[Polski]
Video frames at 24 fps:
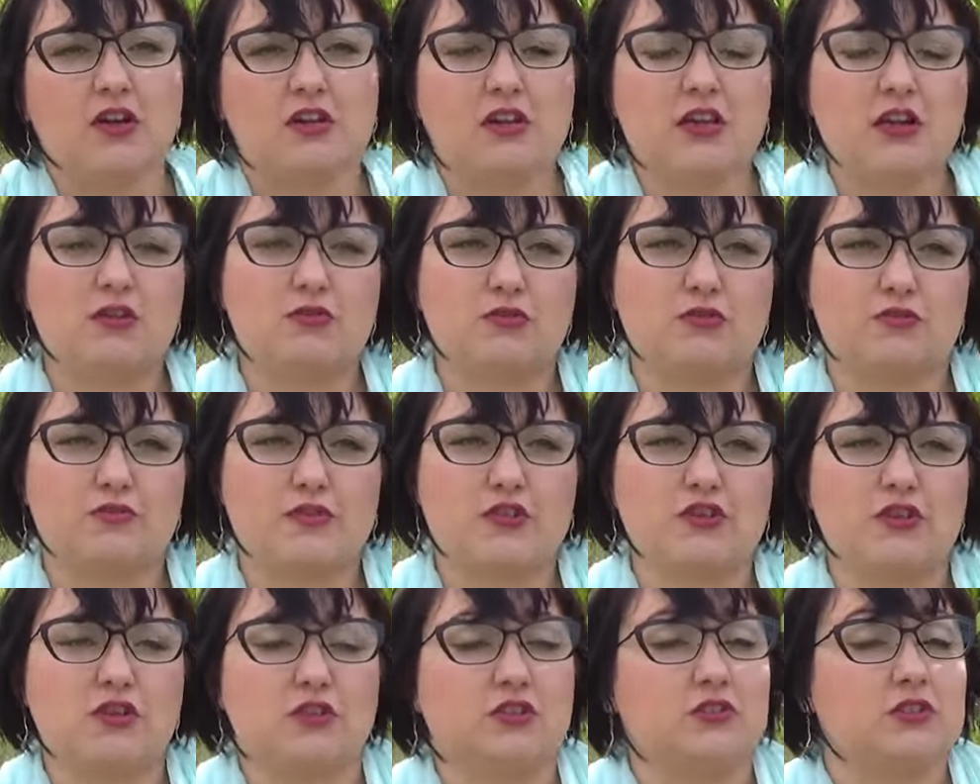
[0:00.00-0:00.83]
jak
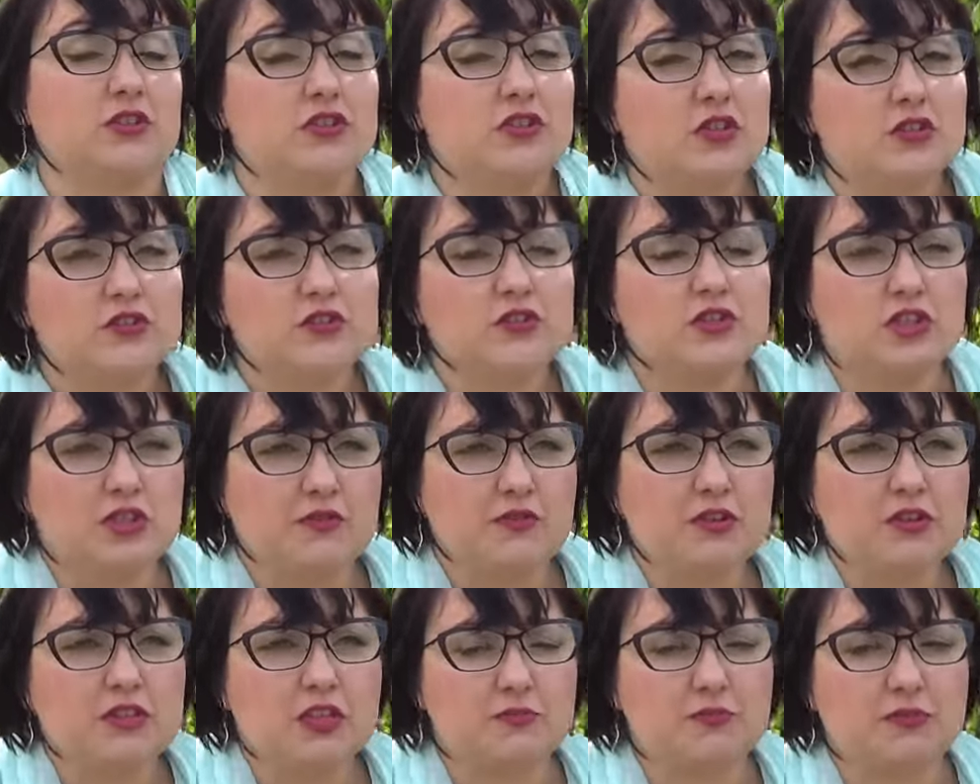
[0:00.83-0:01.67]
również od
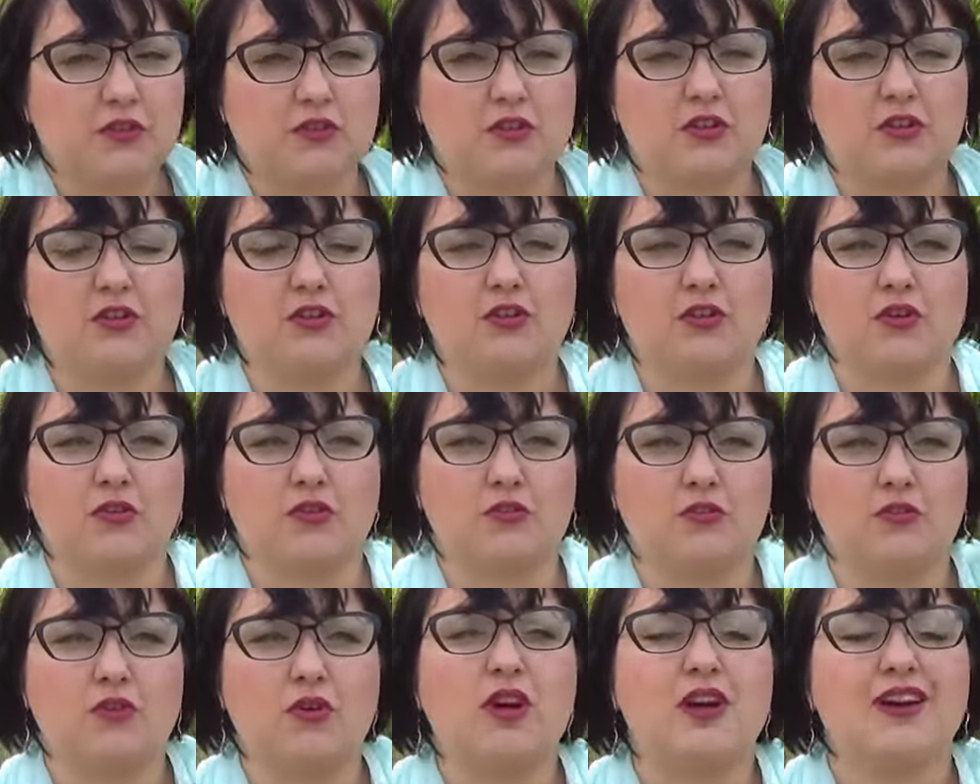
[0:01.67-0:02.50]
1905
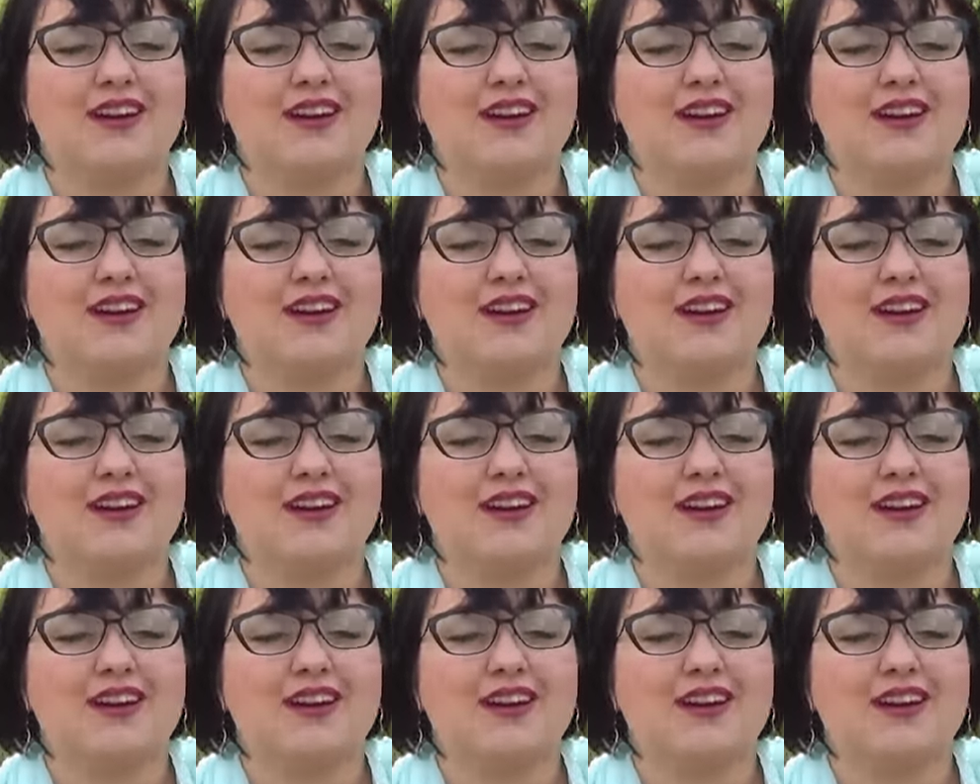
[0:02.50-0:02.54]
roku